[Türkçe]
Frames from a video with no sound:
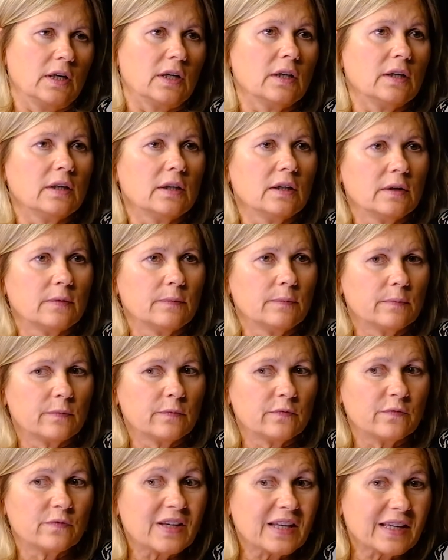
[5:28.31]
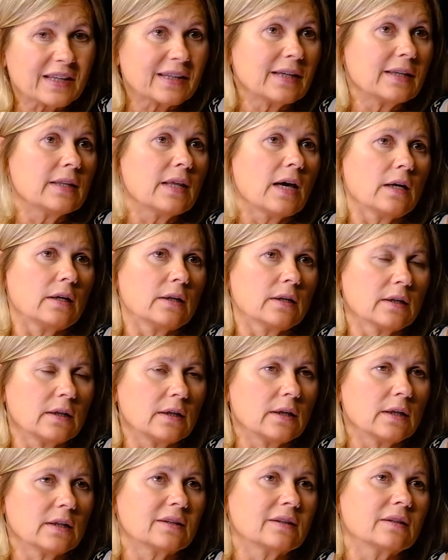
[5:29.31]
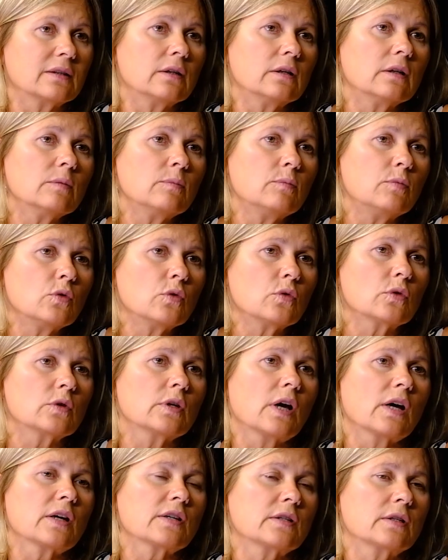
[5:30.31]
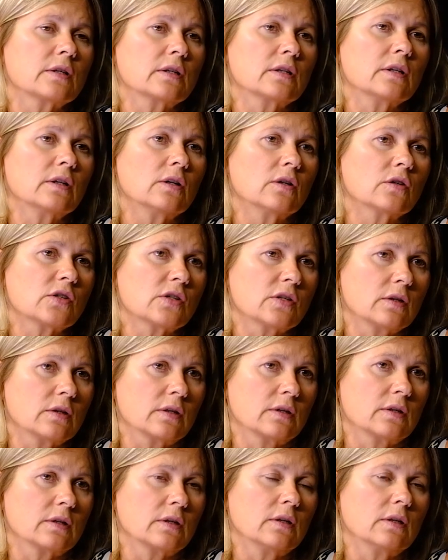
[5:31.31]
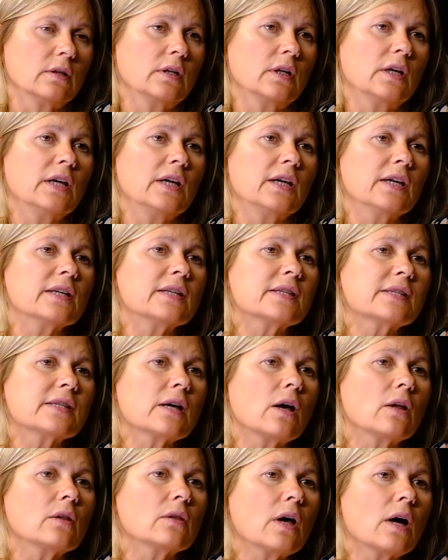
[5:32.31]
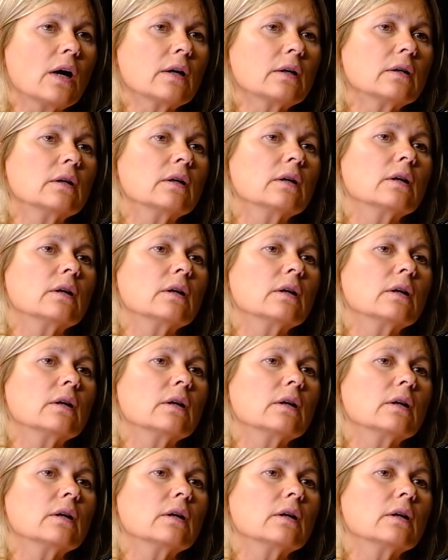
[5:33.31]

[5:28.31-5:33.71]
E, ve genellikle daha büyük yaştaki aşıları insanlar